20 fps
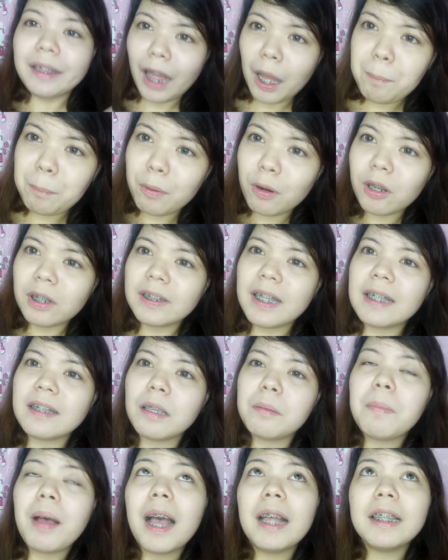Tapos,
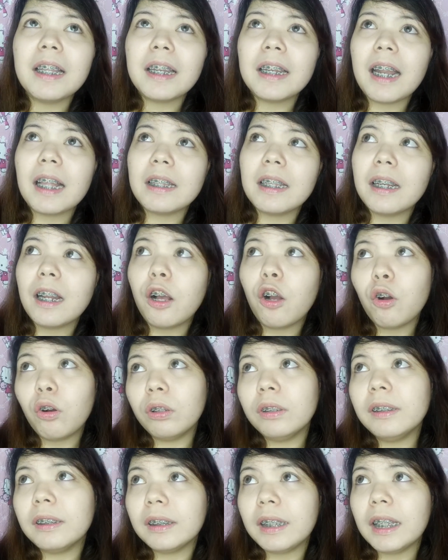sasamahan na rin natin ng
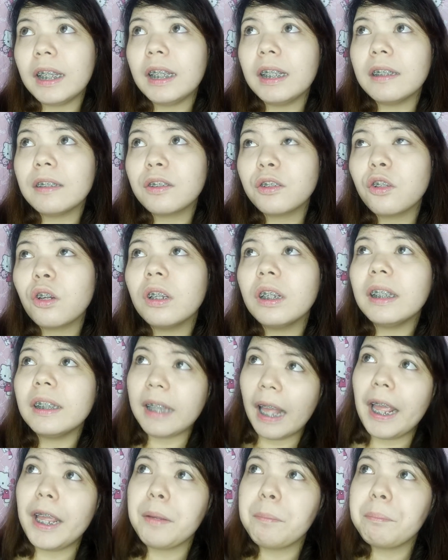konting story
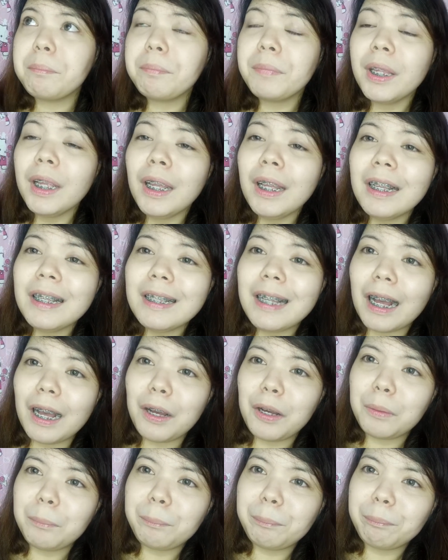time
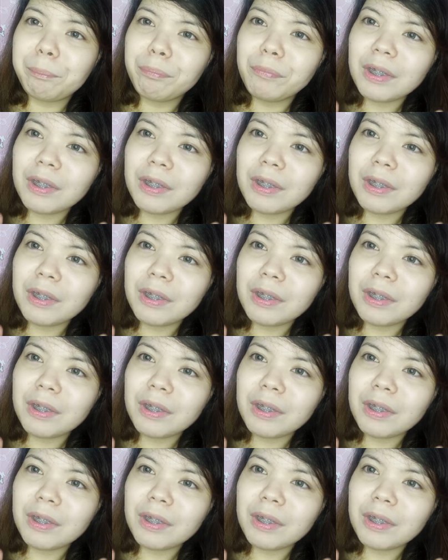um,